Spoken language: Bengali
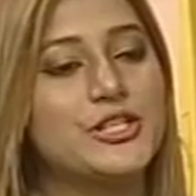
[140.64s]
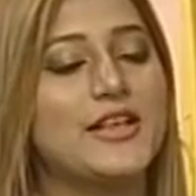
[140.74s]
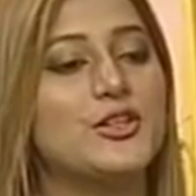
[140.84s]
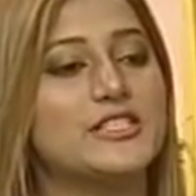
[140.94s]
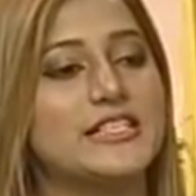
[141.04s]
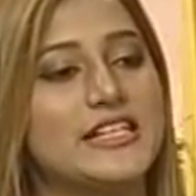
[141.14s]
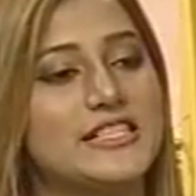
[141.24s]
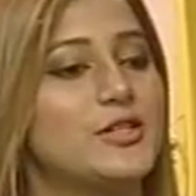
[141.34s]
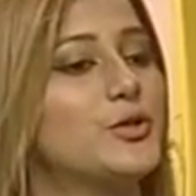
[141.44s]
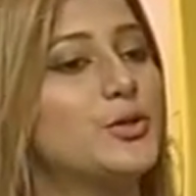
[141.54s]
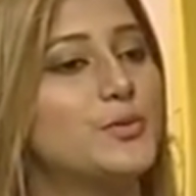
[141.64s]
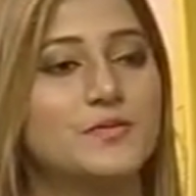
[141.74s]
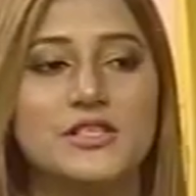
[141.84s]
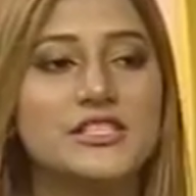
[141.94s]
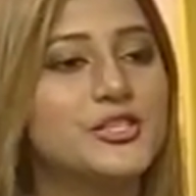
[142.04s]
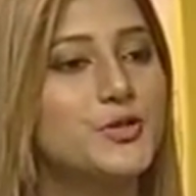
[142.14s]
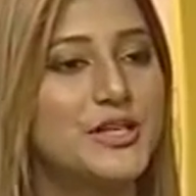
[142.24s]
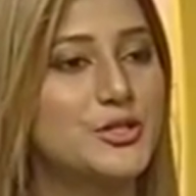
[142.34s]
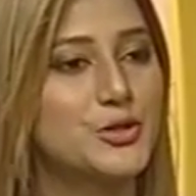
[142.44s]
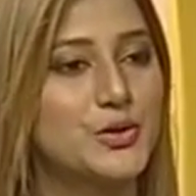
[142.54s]
সাহিত্য যেটা সেটা তো
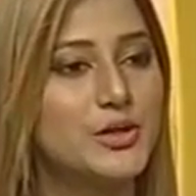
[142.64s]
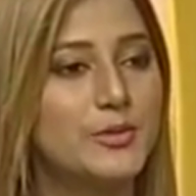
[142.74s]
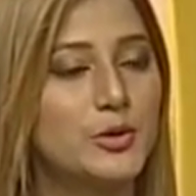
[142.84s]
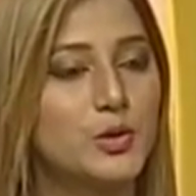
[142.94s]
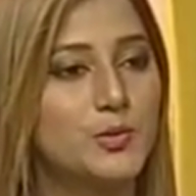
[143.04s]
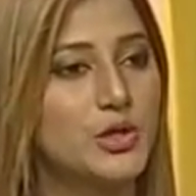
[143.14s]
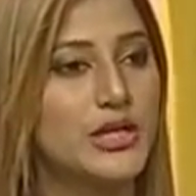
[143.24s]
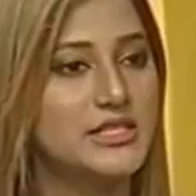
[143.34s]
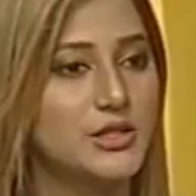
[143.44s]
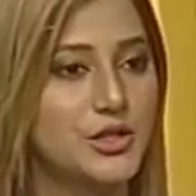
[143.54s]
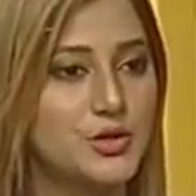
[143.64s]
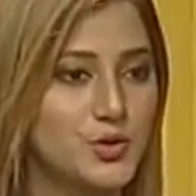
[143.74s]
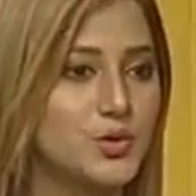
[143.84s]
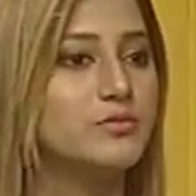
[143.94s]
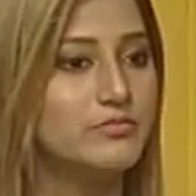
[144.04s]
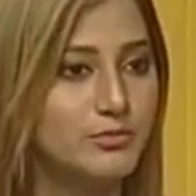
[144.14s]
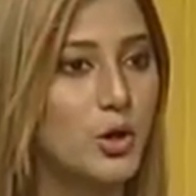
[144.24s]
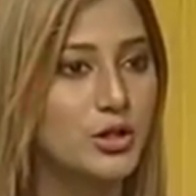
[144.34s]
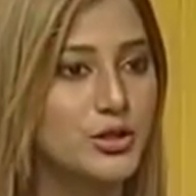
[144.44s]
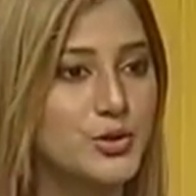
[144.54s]
শিশুদের জন্য এবং উপন্যাসটা তো একটু
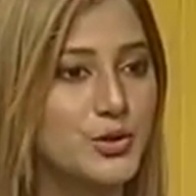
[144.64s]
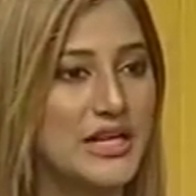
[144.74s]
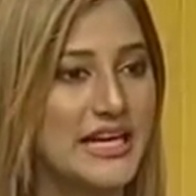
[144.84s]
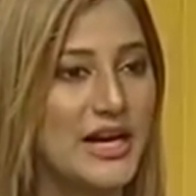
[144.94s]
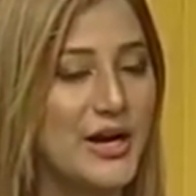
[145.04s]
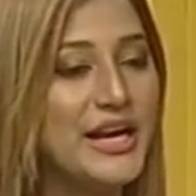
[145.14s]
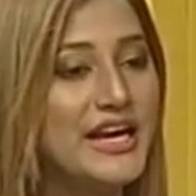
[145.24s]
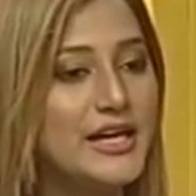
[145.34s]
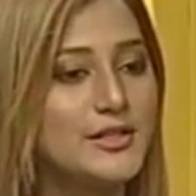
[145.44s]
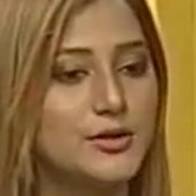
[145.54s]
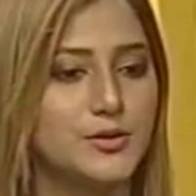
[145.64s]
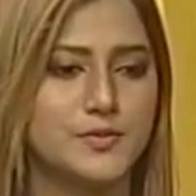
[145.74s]
বড়দের জন্য লেখা হয় তো